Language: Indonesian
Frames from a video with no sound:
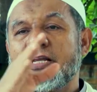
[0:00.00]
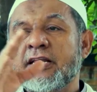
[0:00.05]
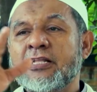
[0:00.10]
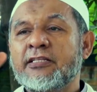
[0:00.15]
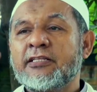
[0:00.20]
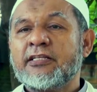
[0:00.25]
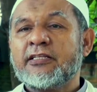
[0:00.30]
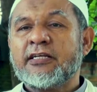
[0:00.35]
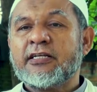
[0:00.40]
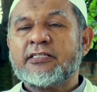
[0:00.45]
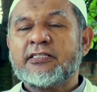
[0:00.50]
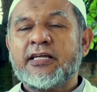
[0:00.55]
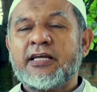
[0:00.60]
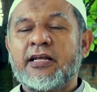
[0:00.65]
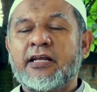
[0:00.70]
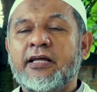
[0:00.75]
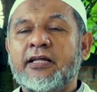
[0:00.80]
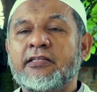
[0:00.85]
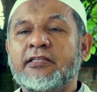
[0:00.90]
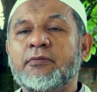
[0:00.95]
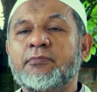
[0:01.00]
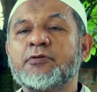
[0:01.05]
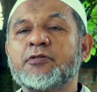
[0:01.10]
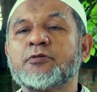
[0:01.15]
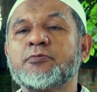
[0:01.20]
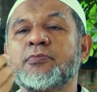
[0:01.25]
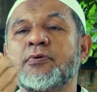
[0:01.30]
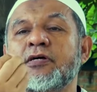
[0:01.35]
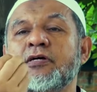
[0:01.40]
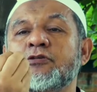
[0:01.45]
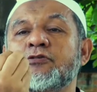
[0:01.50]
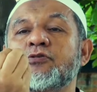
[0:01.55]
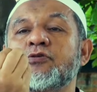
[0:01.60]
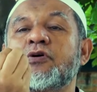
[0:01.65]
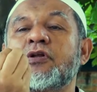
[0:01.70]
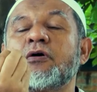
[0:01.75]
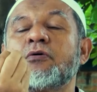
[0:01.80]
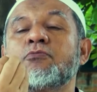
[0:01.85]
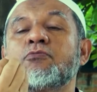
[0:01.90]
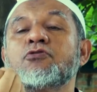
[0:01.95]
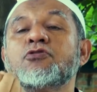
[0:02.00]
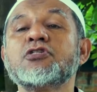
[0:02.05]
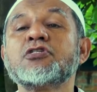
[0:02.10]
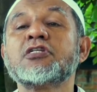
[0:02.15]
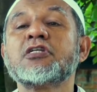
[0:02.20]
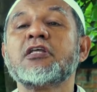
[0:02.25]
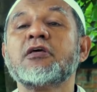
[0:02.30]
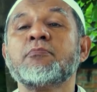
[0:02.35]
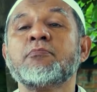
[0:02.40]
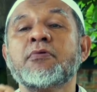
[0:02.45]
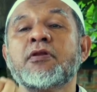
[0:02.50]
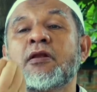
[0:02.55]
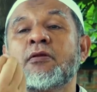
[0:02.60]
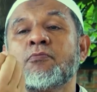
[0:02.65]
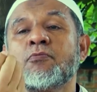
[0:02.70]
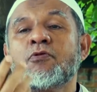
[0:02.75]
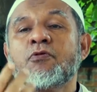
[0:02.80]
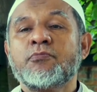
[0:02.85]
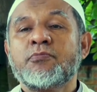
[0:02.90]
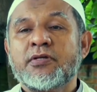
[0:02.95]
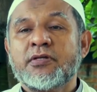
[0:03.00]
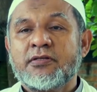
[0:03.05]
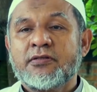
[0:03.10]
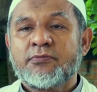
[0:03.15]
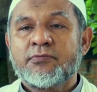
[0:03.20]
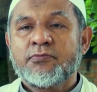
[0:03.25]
identitas yang lain, tapi sebagai seorang muslim dan mukmin.